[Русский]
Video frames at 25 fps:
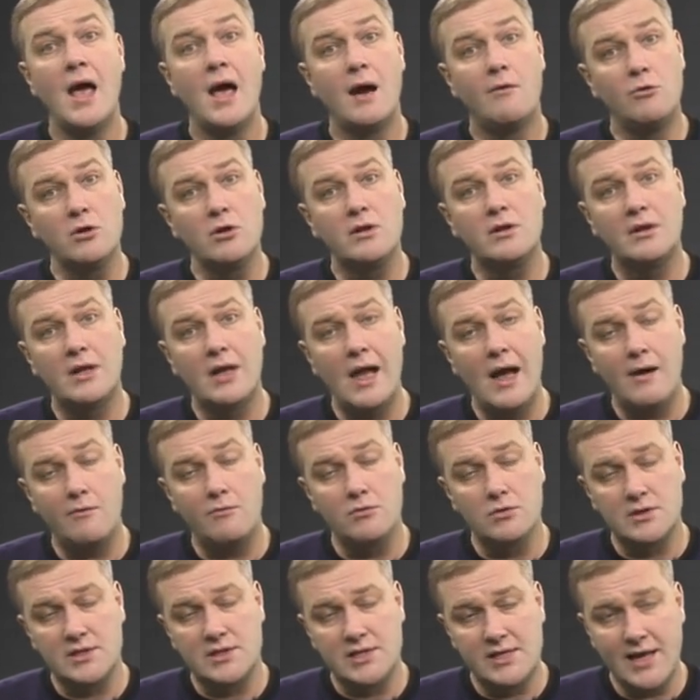Вот так
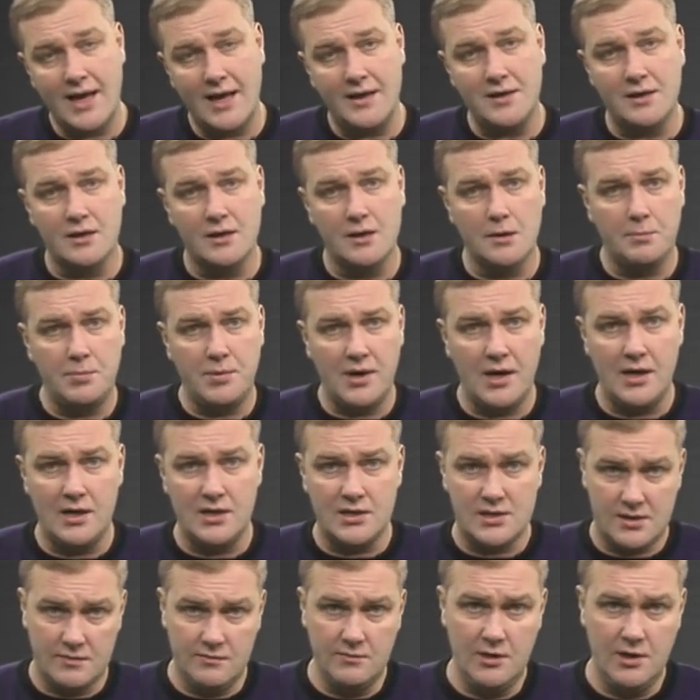вот, кстати, эта
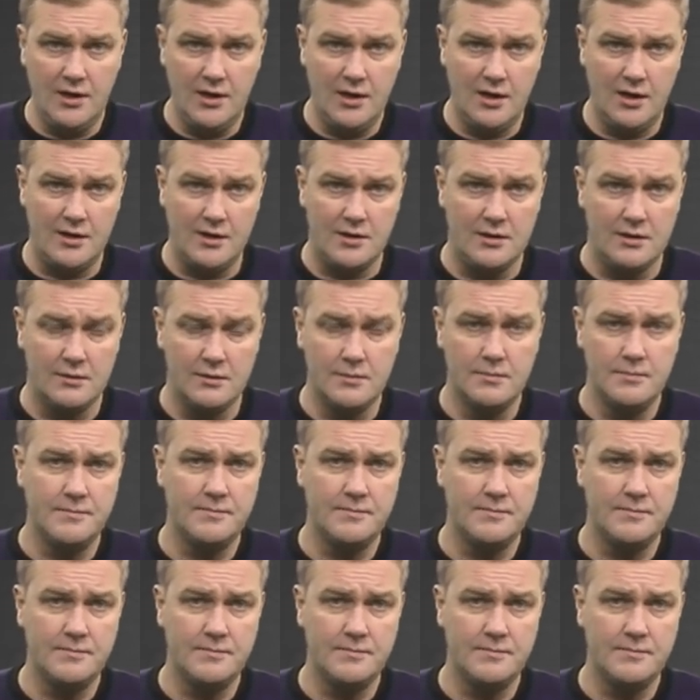прелесть выглядит.